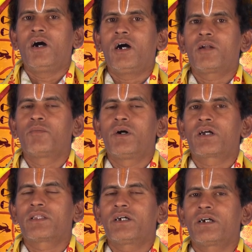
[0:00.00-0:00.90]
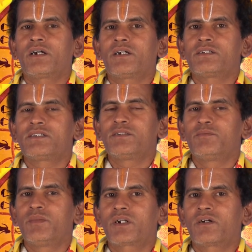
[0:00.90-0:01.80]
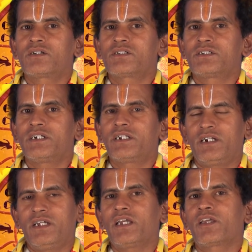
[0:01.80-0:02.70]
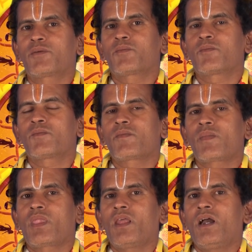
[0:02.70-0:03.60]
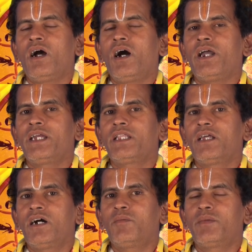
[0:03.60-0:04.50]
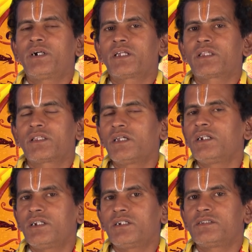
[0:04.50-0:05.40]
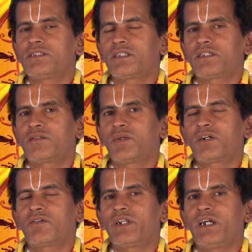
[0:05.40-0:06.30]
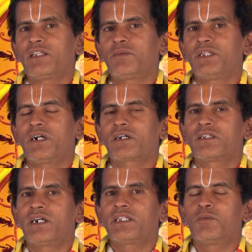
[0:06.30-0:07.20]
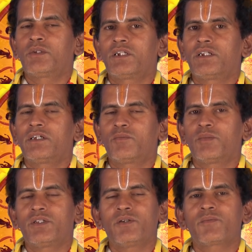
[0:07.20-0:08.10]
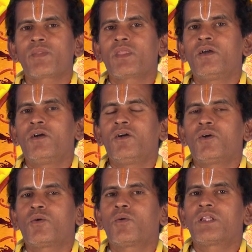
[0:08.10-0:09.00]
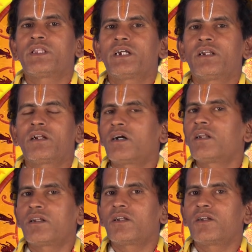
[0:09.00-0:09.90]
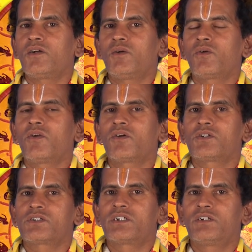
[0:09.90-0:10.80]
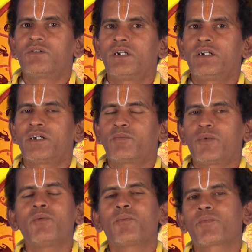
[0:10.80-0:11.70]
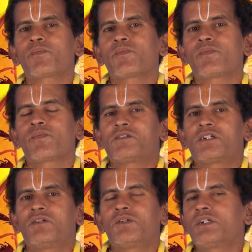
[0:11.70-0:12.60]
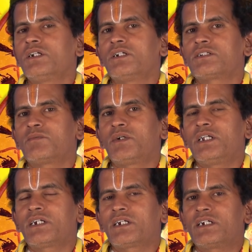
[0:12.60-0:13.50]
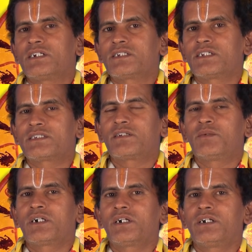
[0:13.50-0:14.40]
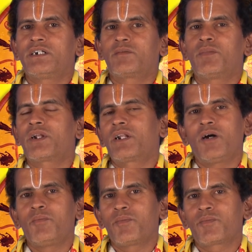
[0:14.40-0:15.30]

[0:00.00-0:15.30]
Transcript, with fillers: ஆண்பார்ந்த சிம்மராசி நேர்களே ஐந்தாம் இடத்தில் சந்திர பகவான் வரிகாதிபதியாக இருந்து ஐந்தாம் இடத்தில் இருப்பது குழந்தைகளினால் உங்களுக்கு செலவுகள் ஏற்படும் செலவுகள் சமாளிக்க சில சிரமங்கள் ஏற்படலாம்